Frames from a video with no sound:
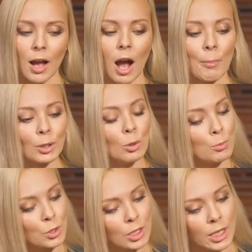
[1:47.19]
а потом
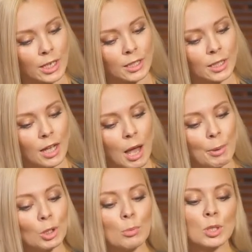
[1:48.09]
будет лето,
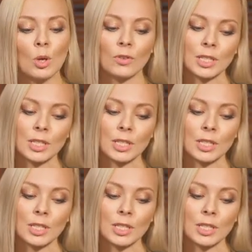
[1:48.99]
потом снова